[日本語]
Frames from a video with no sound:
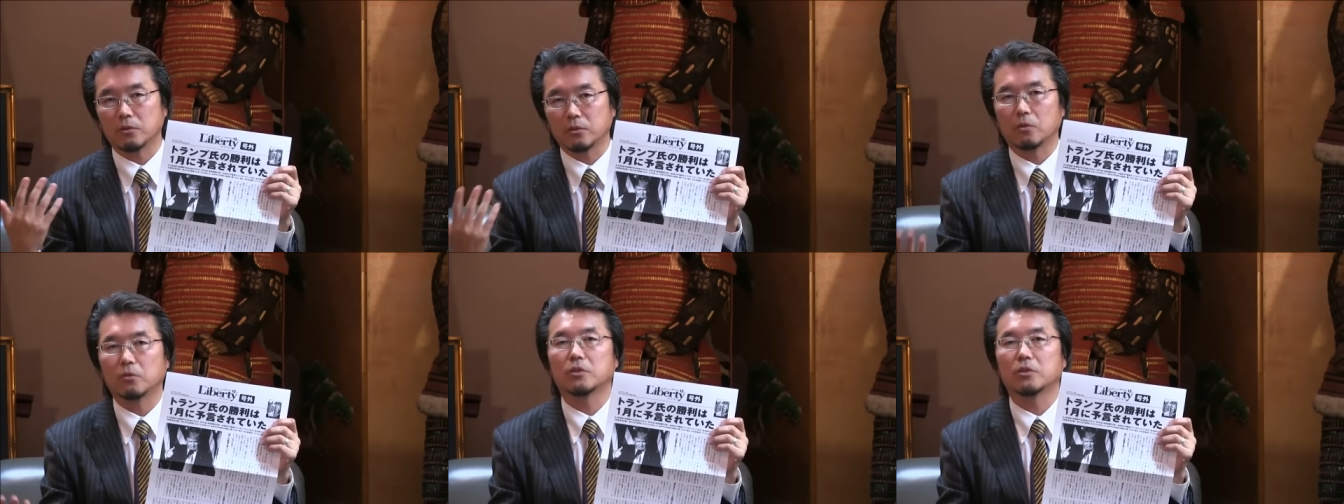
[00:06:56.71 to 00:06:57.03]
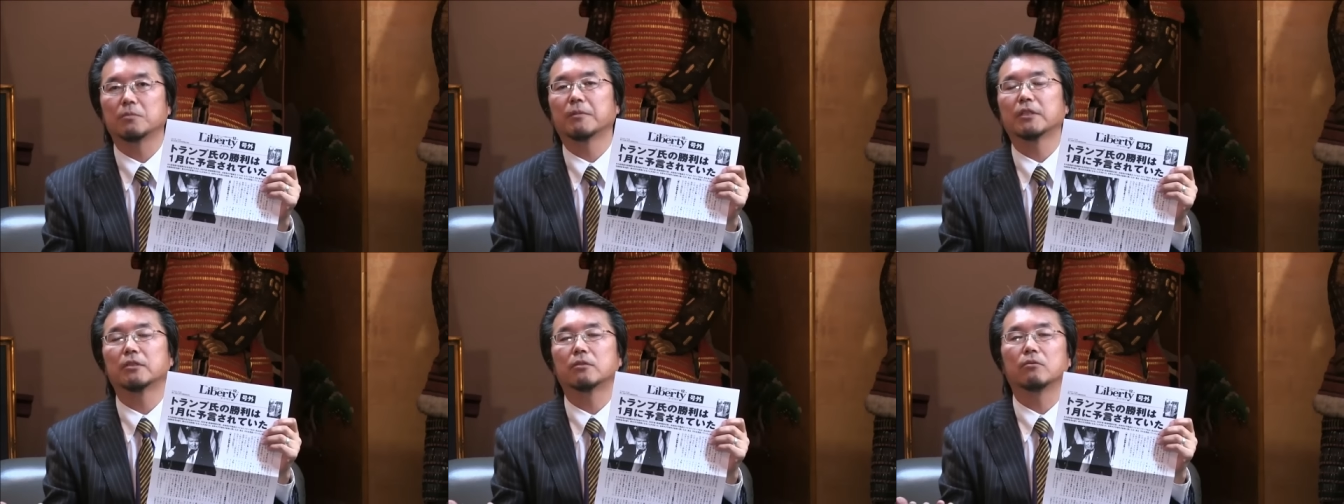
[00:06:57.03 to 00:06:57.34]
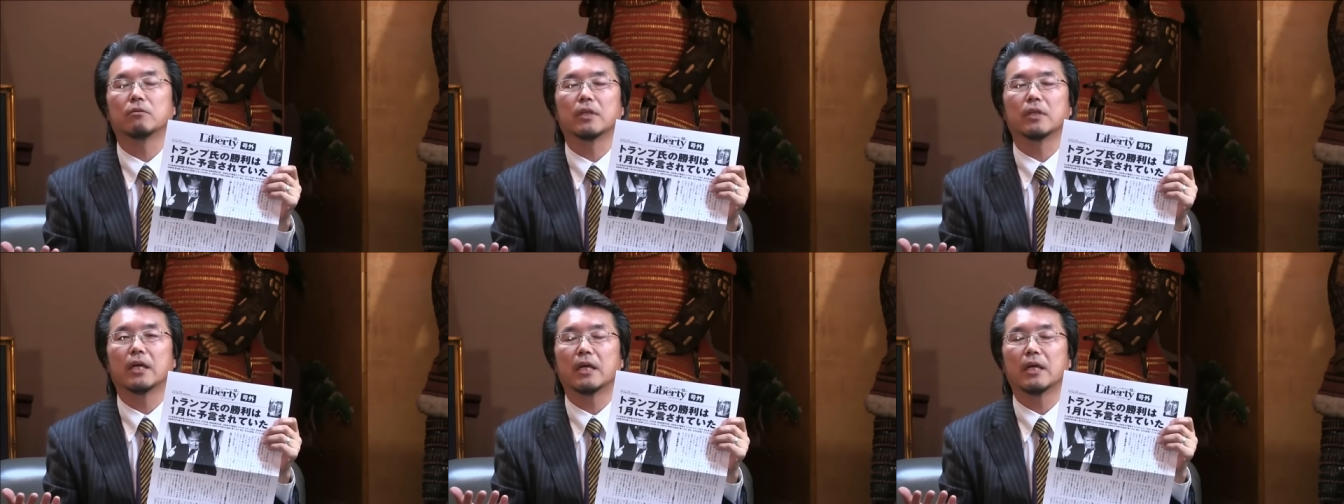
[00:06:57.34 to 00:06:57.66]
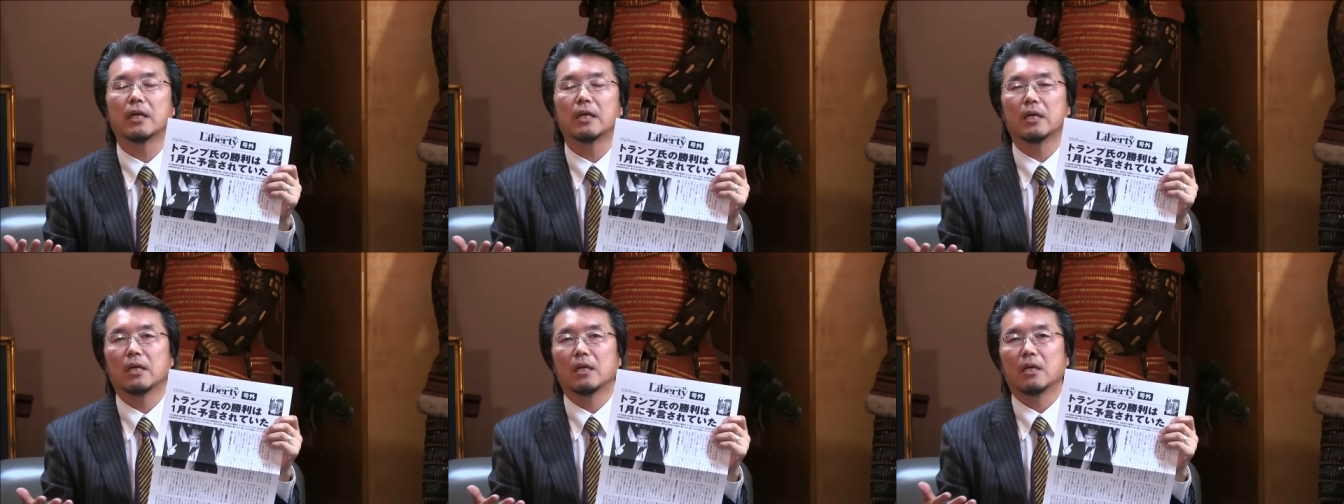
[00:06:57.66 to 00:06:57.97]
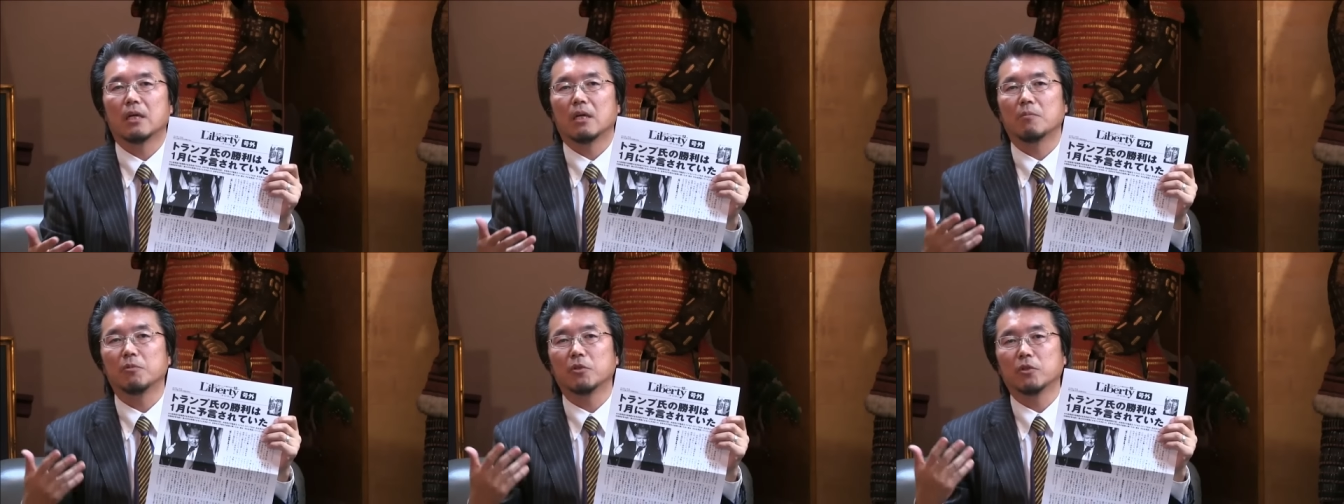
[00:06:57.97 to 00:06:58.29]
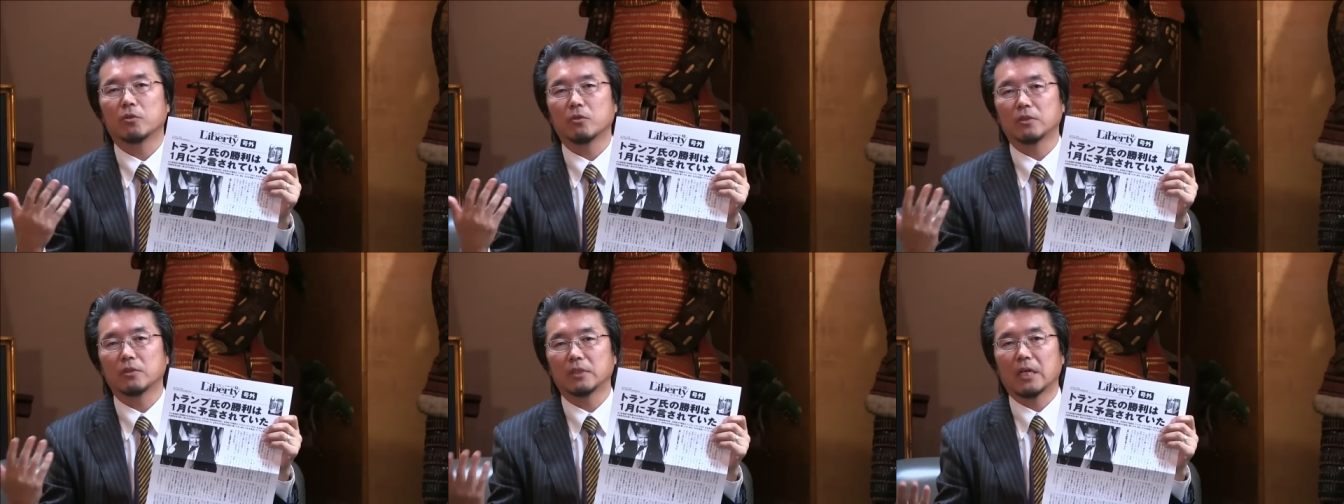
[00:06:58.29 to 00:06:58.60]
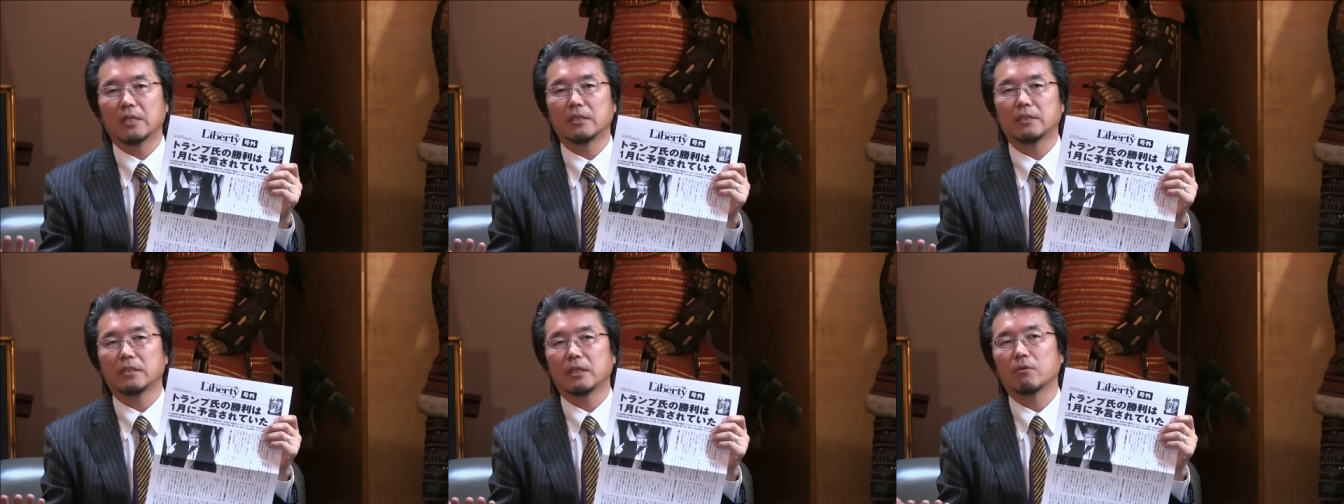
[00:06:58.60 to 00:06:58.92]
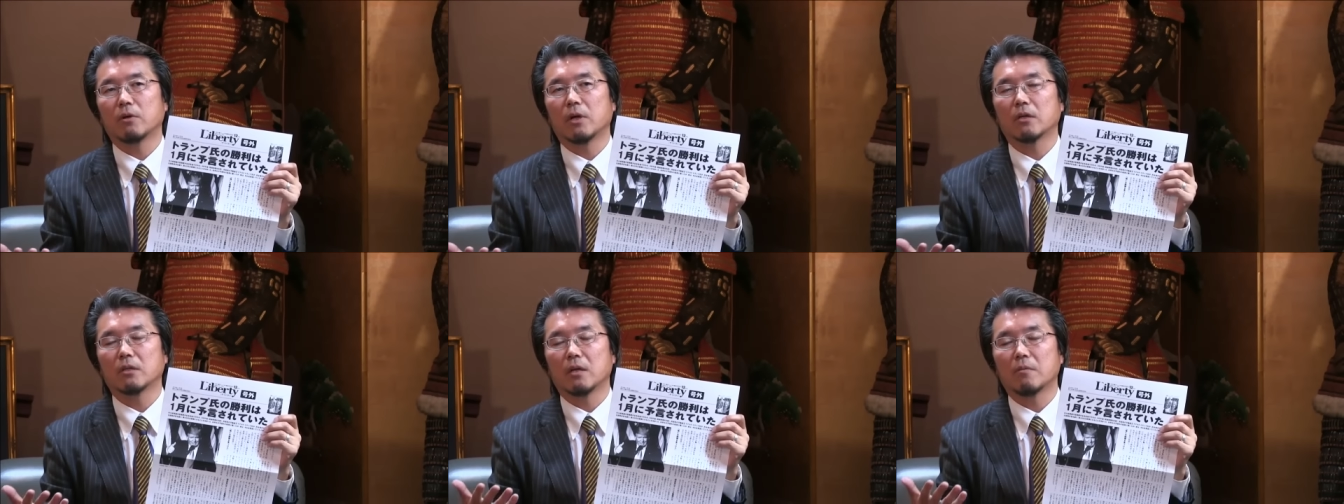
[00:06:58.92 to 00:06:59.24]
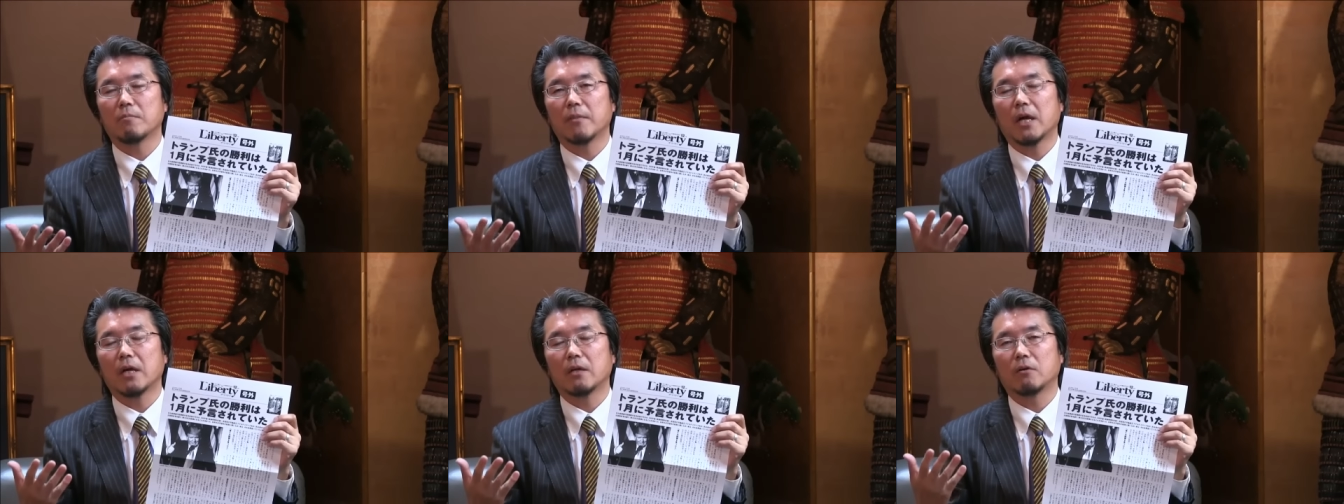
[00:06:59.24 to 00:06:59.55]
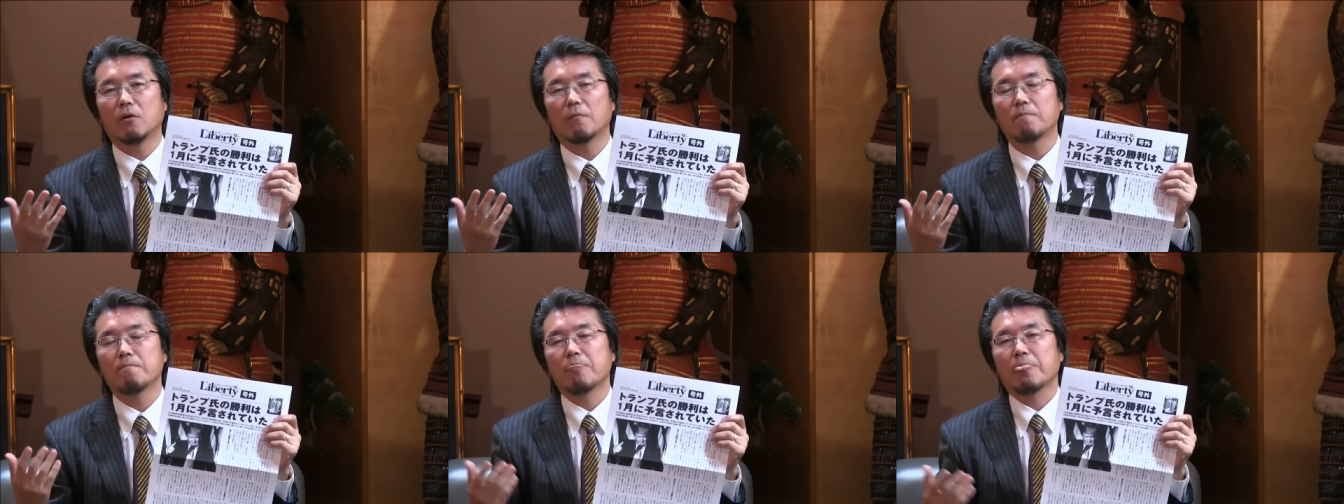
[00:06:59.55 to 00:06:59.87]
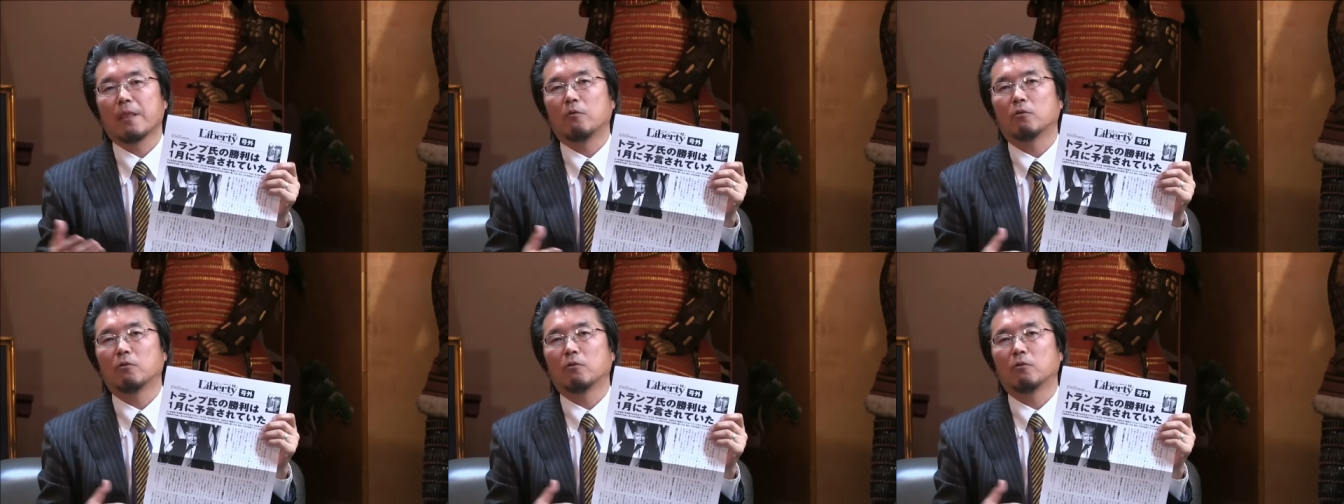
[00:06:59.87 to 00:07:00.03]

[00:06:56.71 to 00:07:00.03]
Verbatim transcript: 要しますので、仏教時代にせんごひゃくねんまえの